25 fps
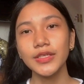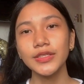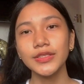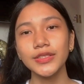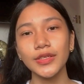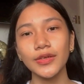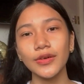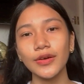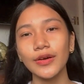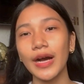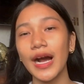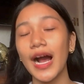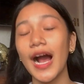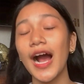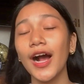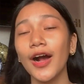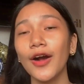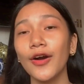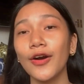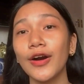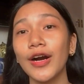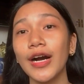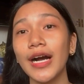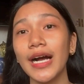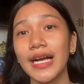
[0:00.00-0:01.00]
So,
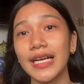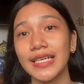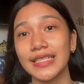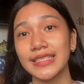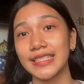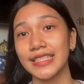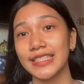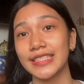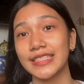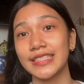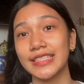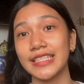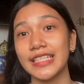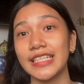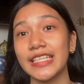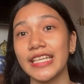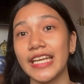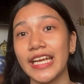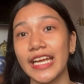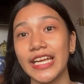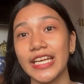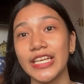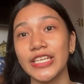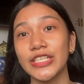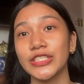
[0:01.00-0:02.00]
ako, as a
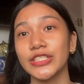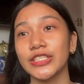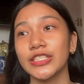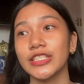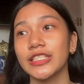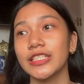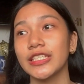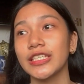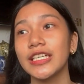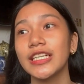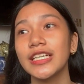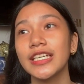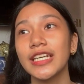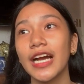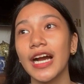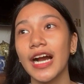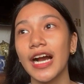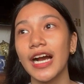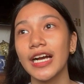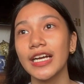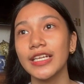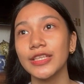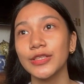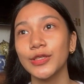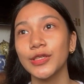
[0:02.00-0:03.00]
teenager,
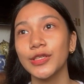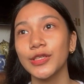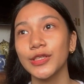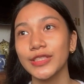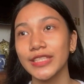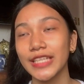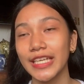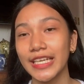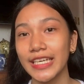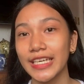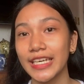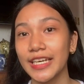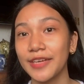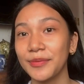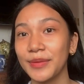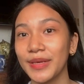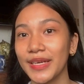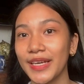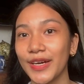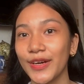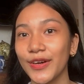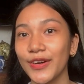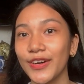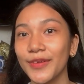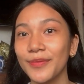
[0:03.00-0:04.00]
nakakatulong na rin naman
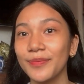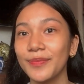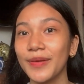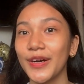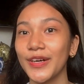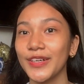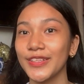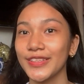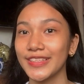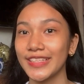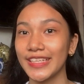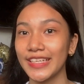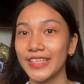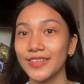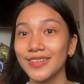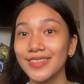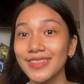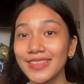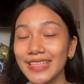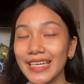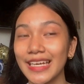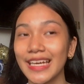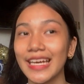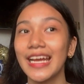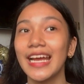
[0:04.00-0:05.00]
ako
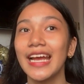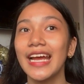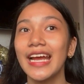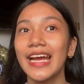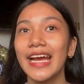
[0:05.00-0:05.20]
paunti-unti.